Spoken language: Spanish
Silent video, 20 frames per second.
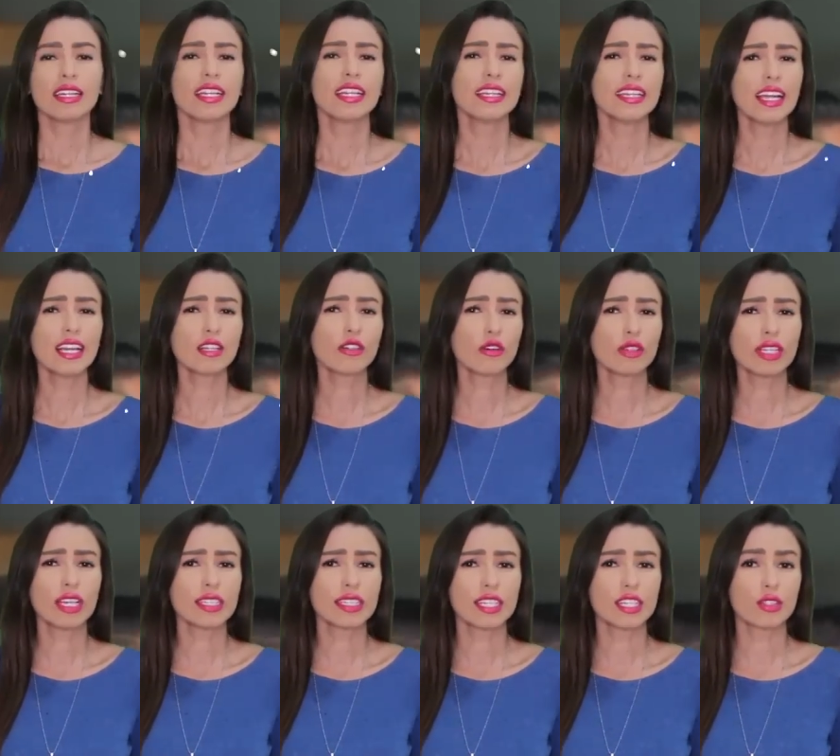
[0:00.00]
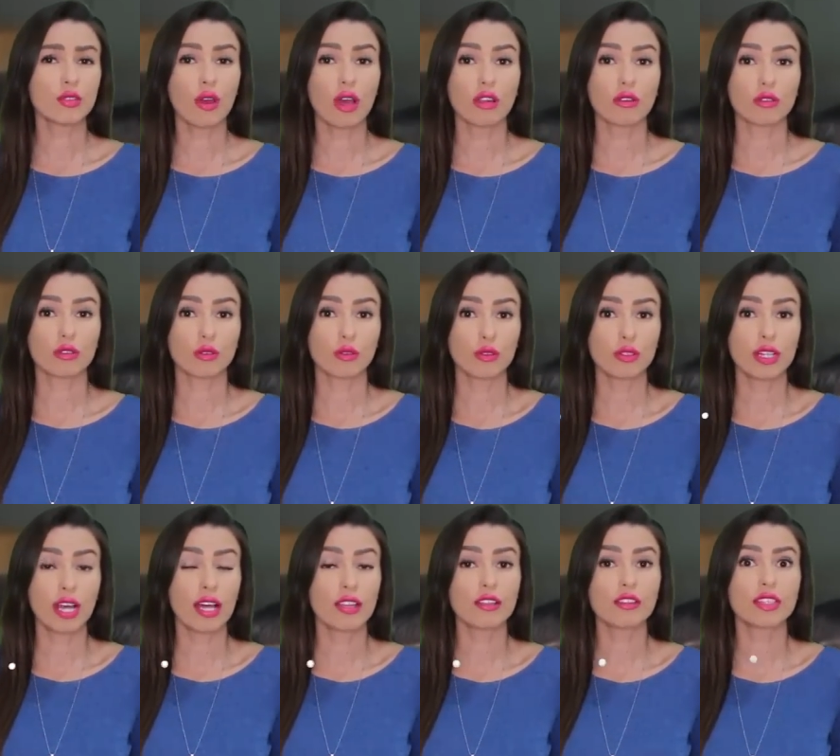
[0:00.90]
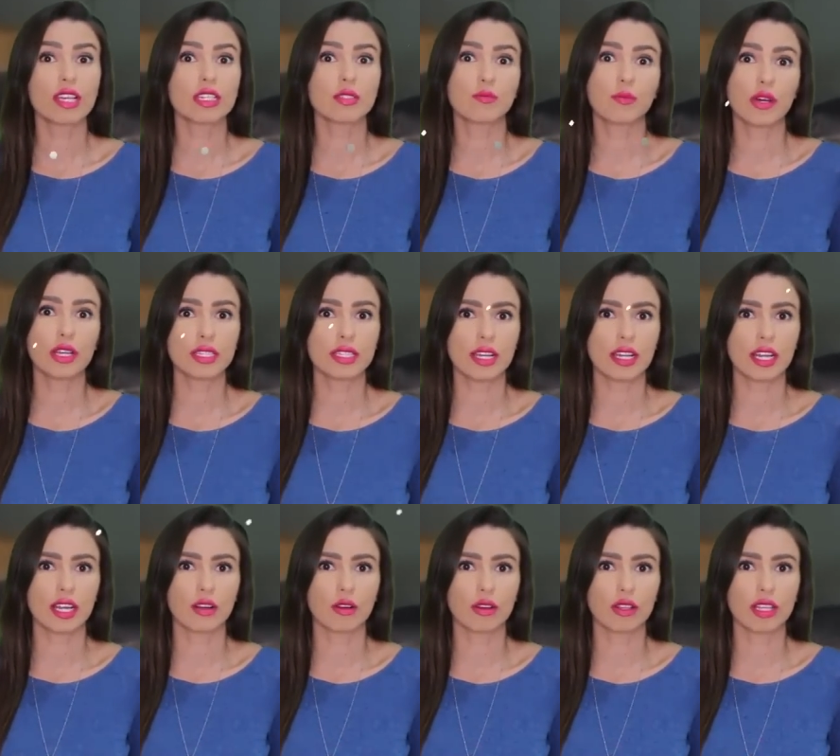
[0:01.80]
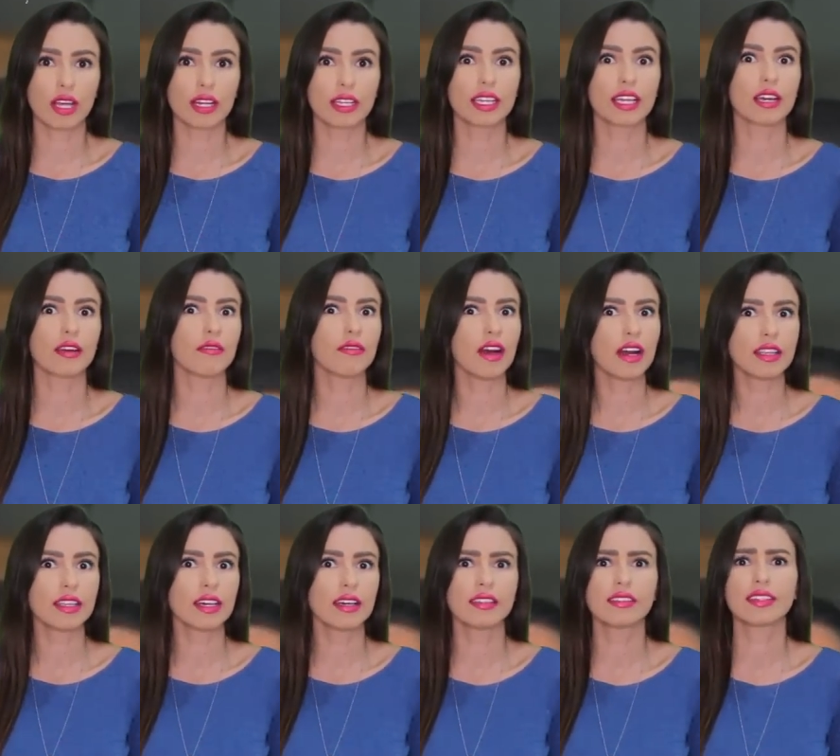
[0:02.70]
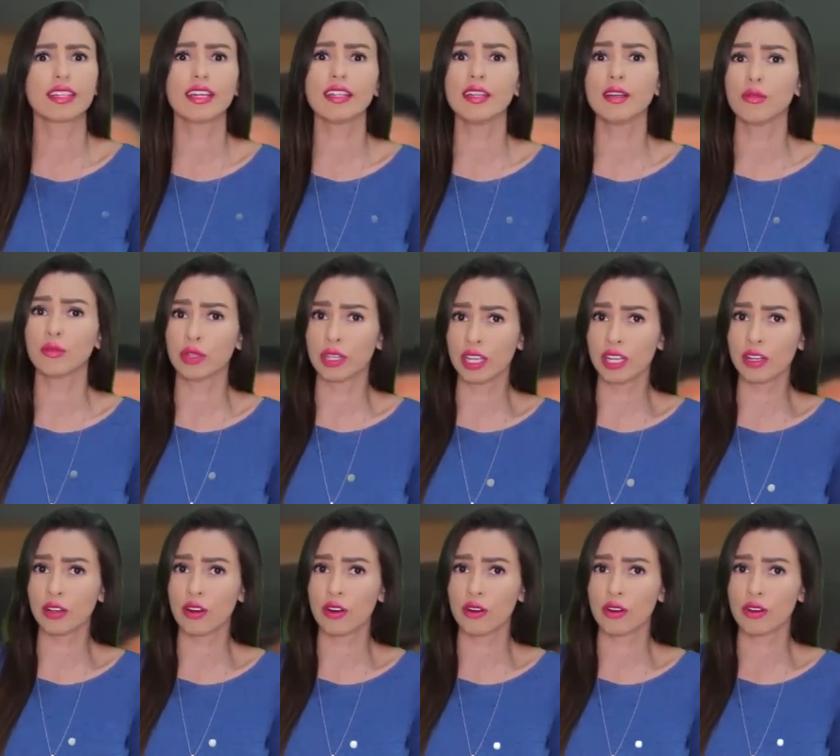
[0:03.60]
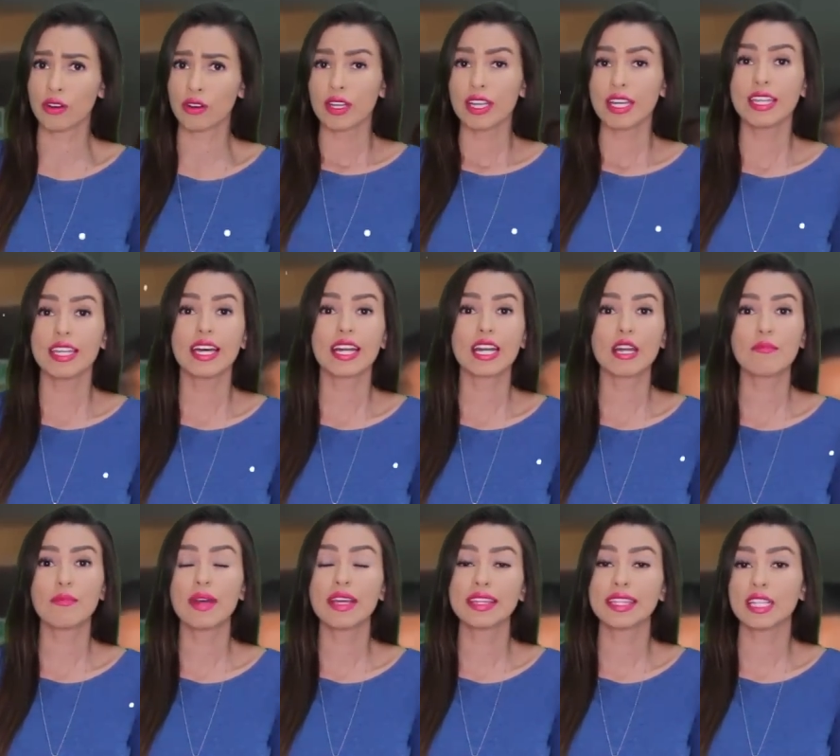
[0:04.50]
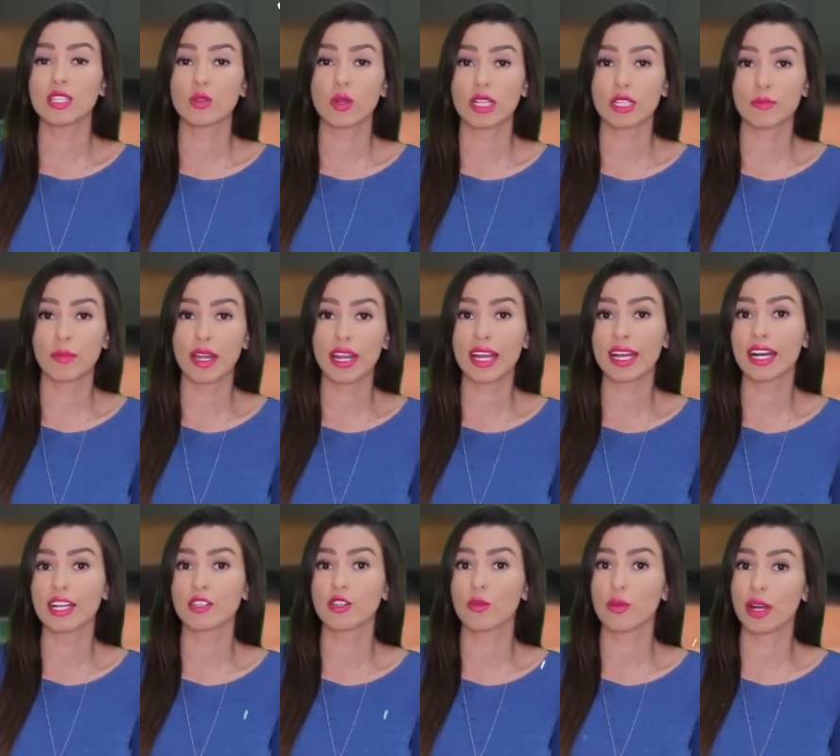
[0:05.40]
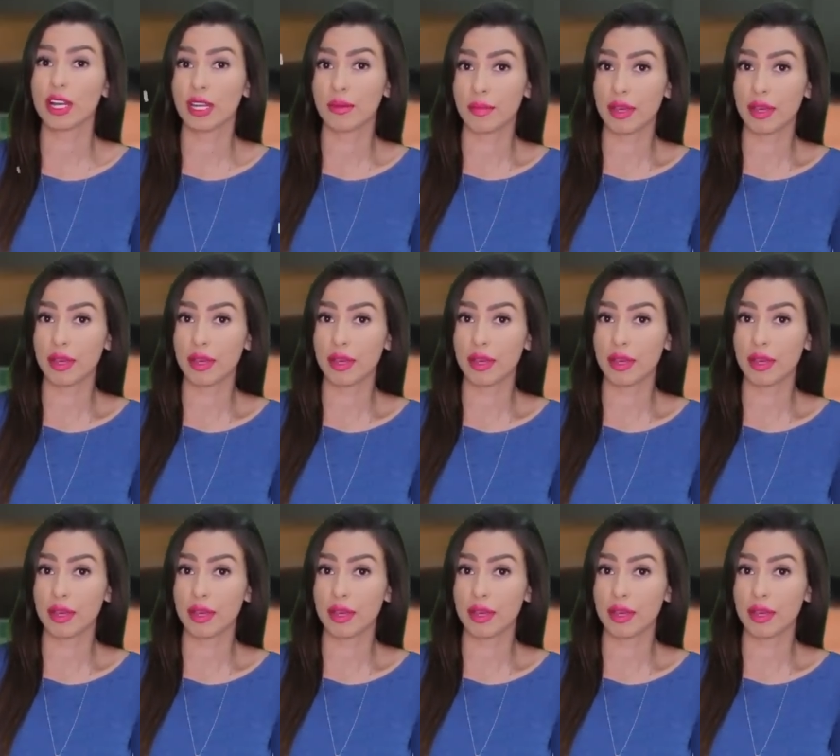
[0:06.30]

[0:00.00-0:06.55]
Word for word: Ninel Conde asistió a los juzgados después de recordar que vaya, tiene un hijo. Y de repente su expareja Giovanni